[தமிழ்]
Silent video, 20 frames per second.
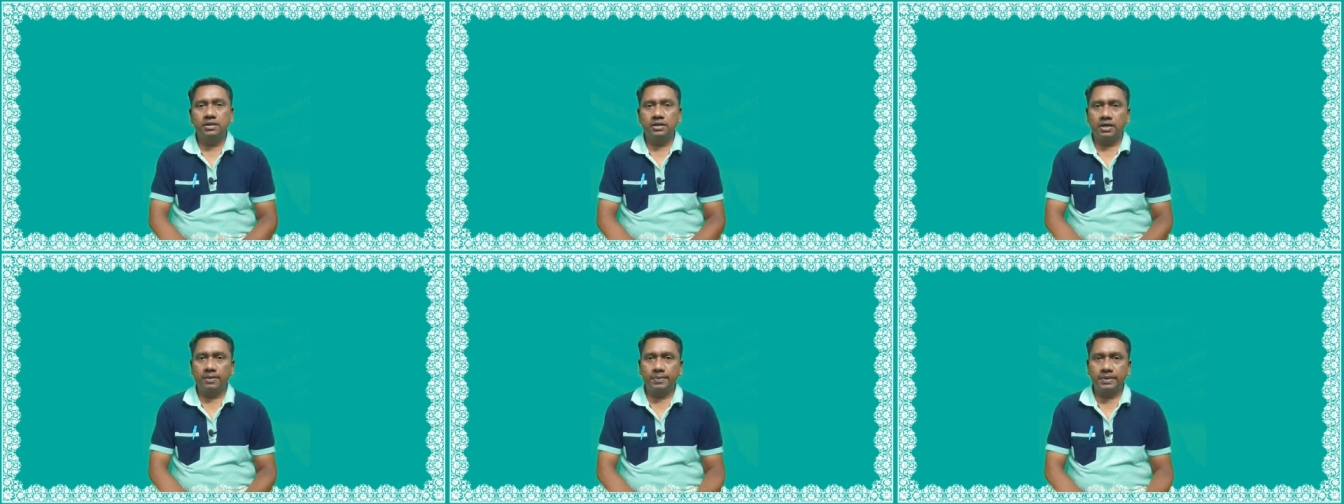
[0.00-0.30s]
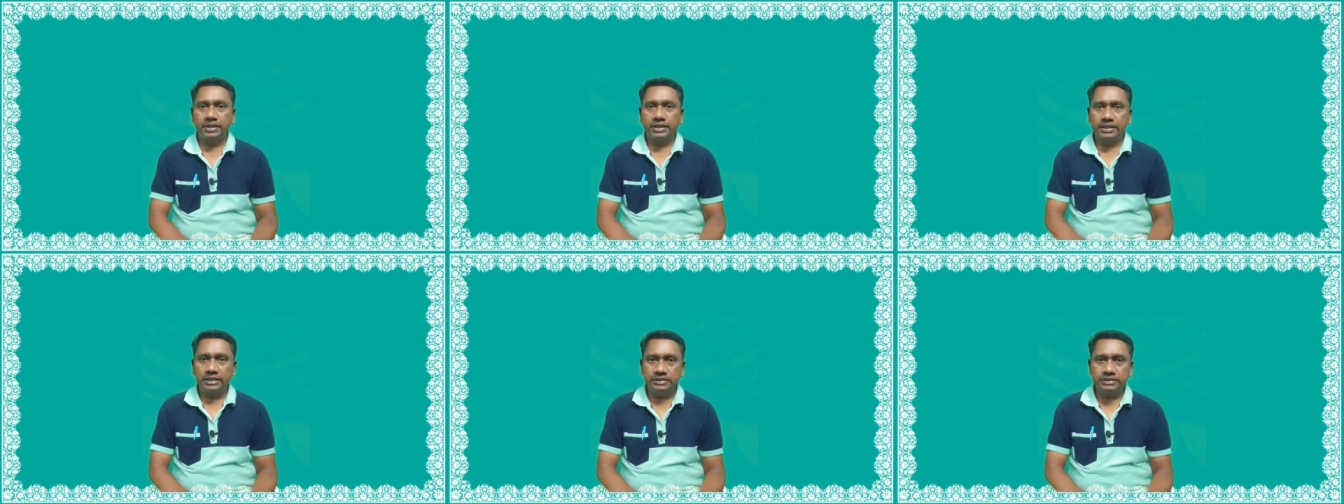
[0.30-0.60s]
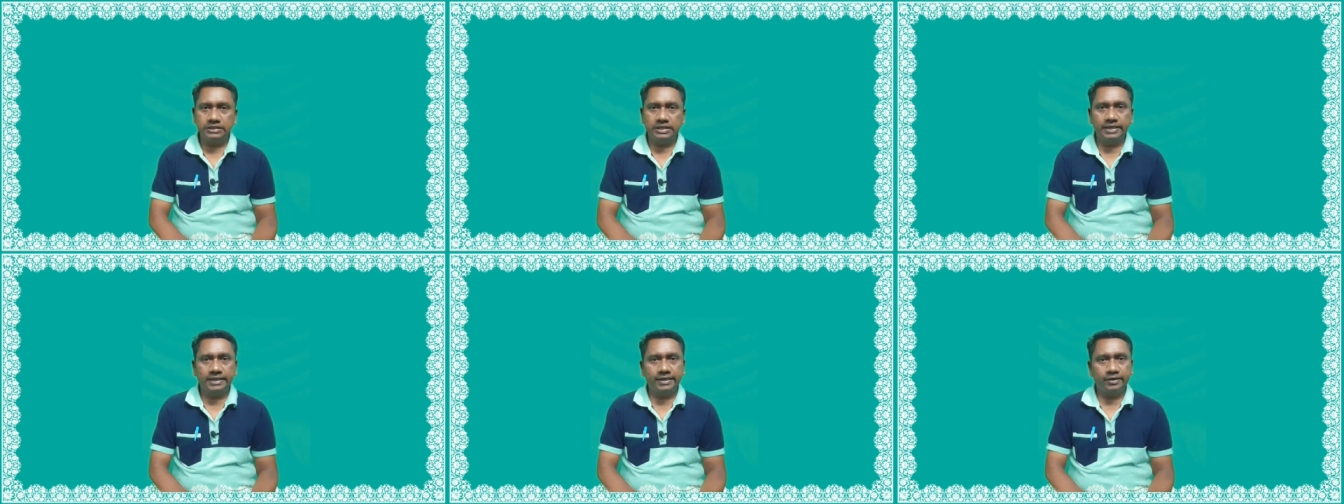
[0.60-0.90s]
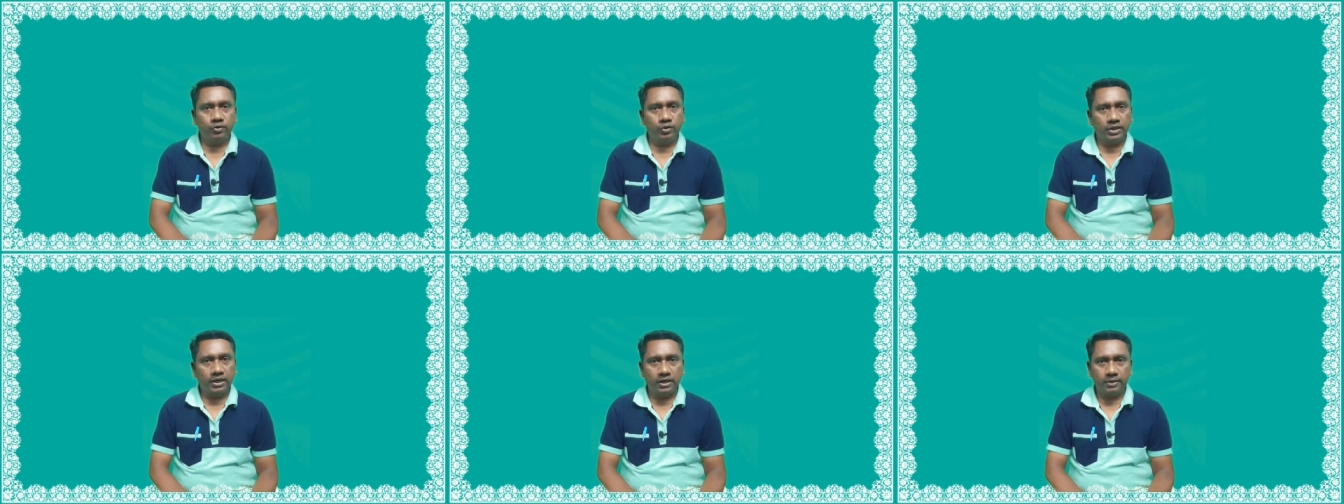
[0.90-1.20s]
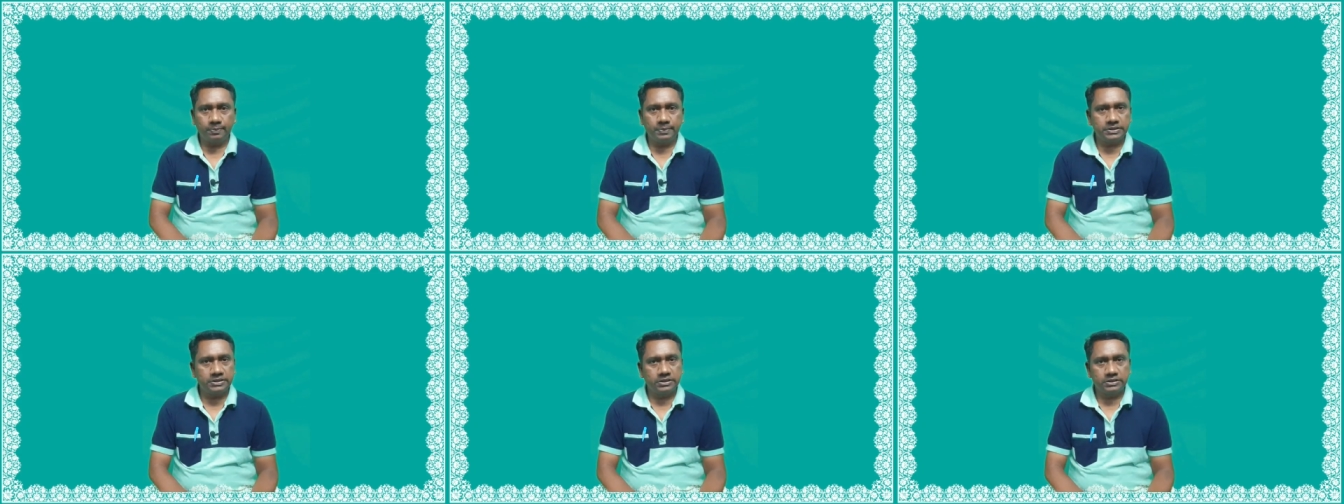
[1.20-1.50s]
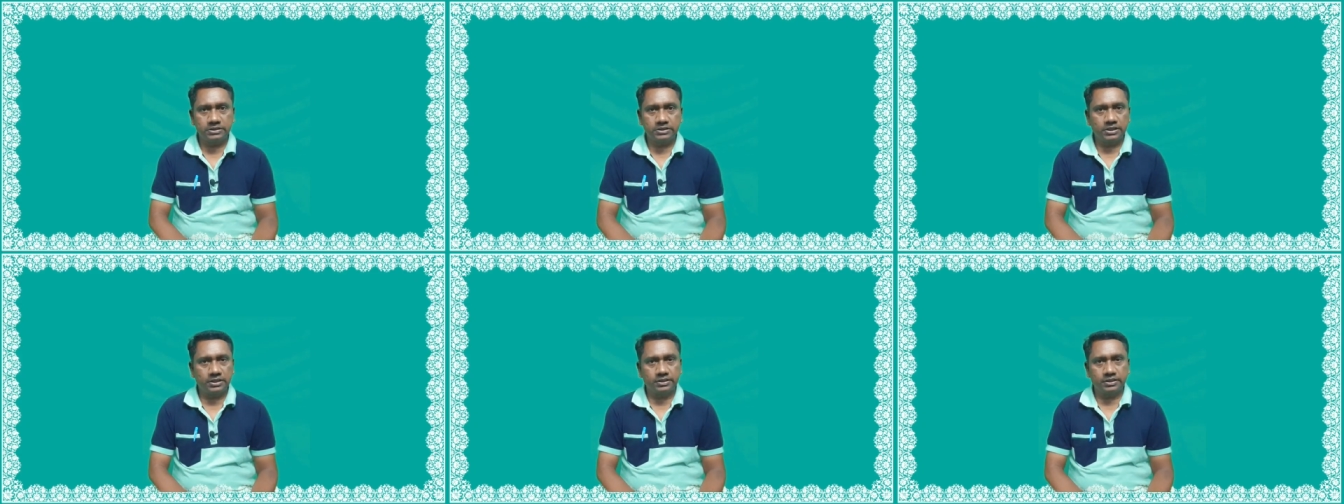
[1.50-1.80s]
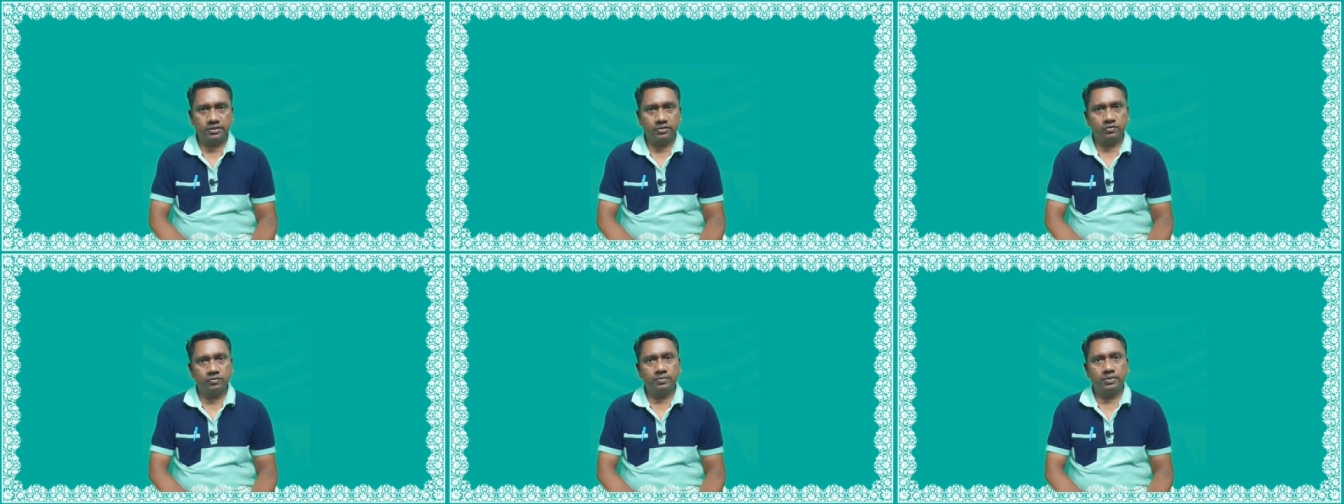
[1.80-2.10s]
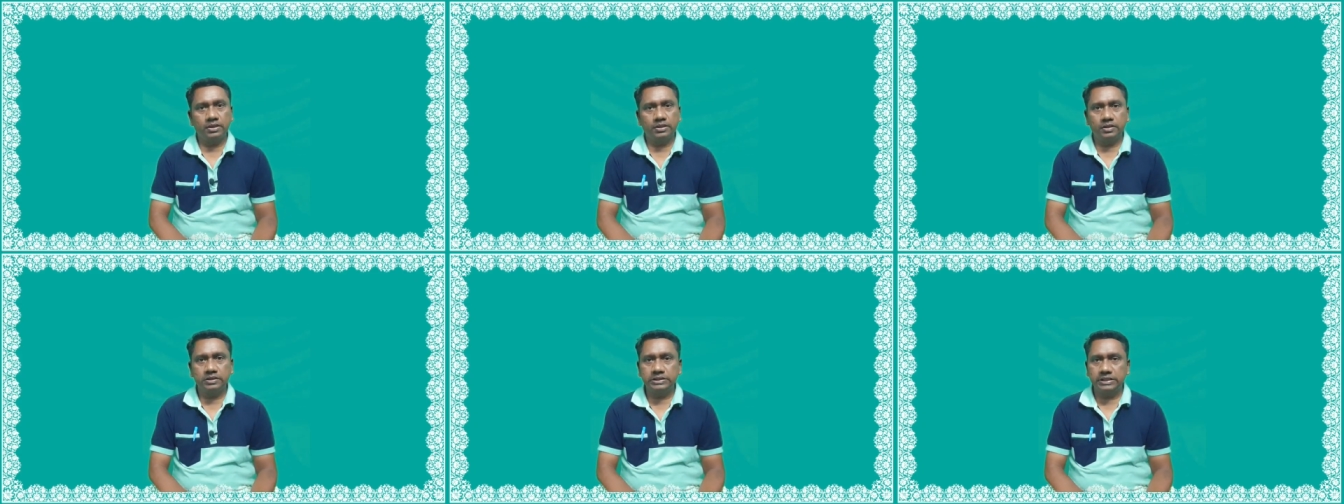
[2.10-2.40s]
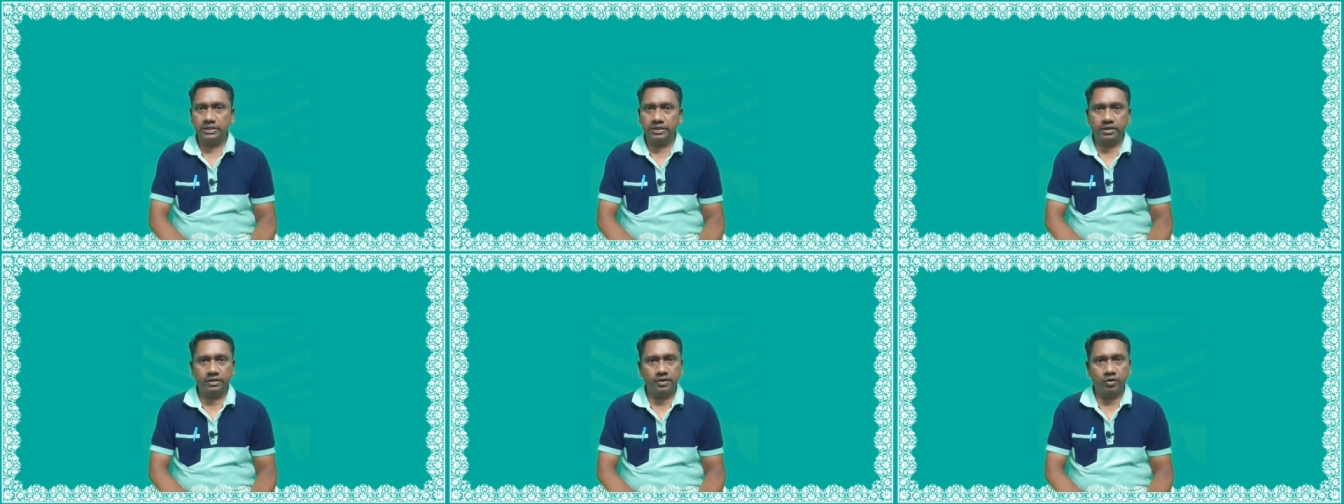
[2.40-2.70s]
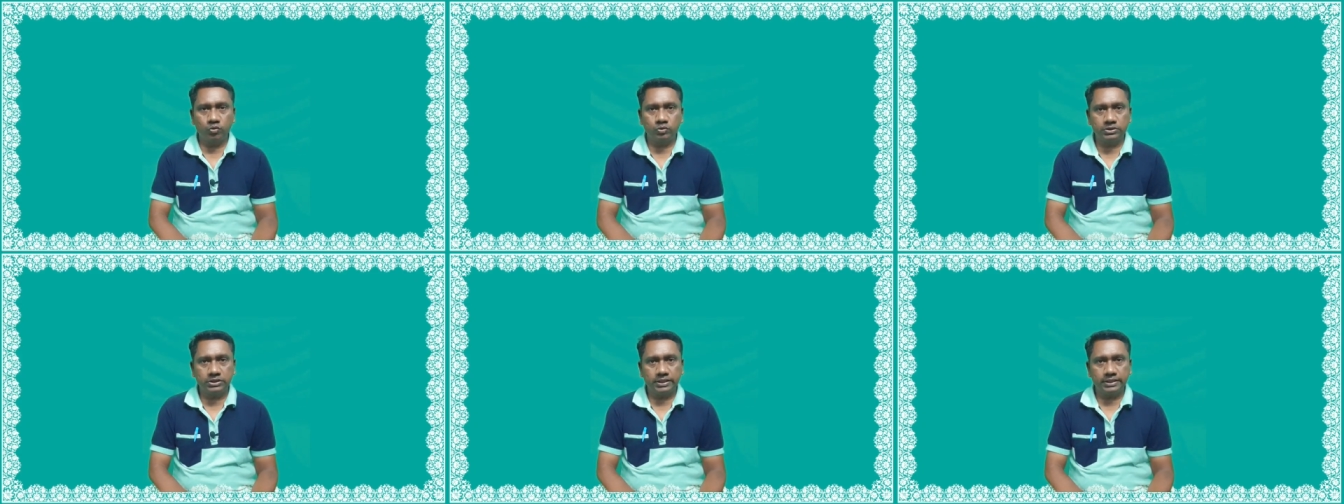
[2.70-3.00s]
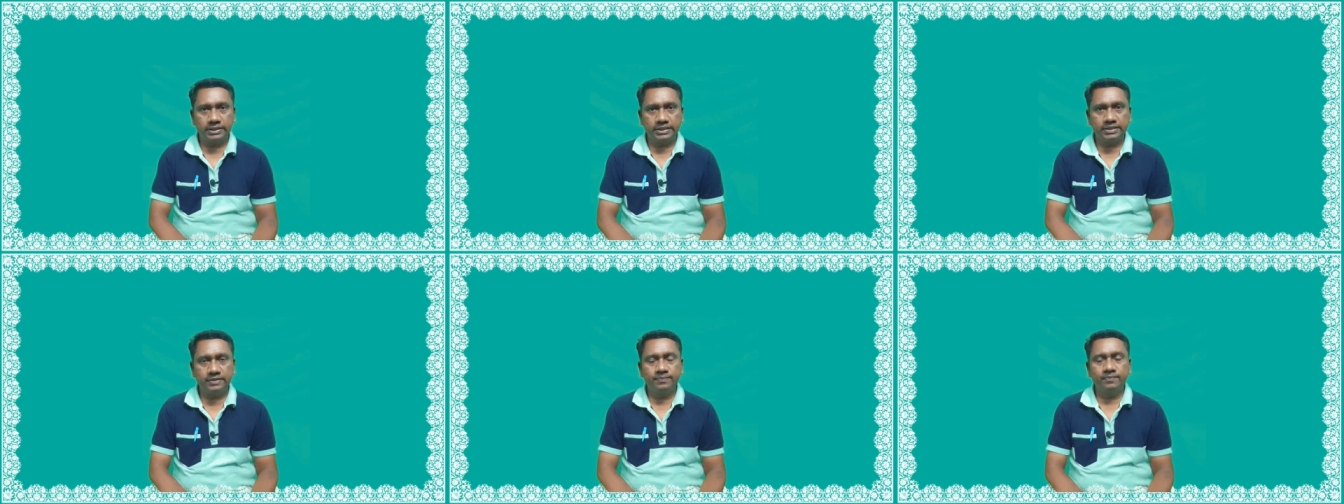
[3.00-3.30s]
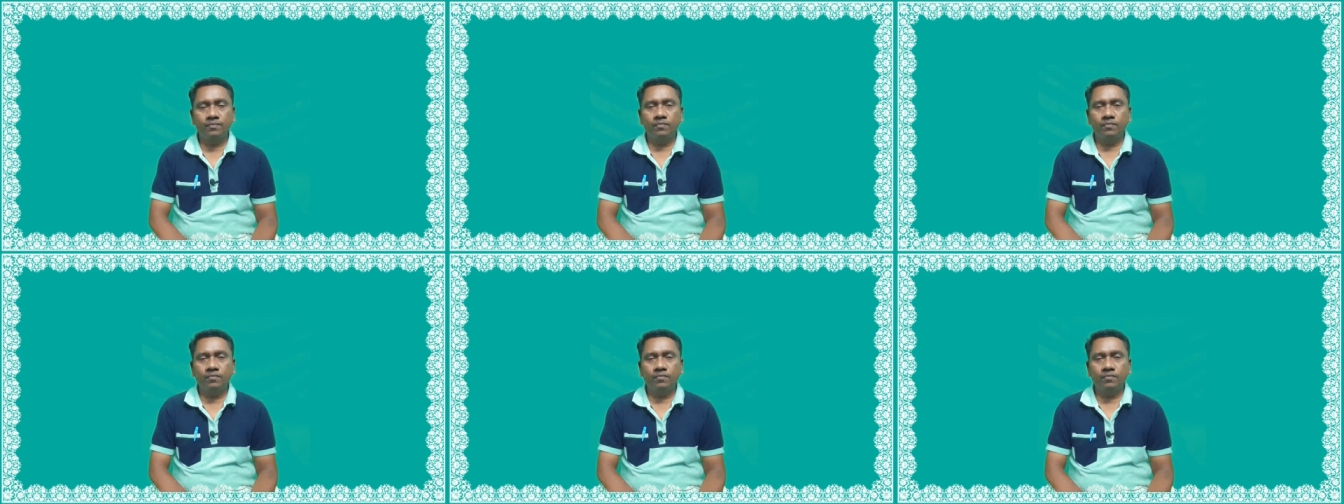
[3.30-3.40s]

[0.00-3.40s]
நமக்கு இன்ஜினியரிங்குடைய அட்மிஷன் ஸ்டார்ட் ஆகும் அதாவது ஜென்ரல் கவுன்சிலிங்க்கு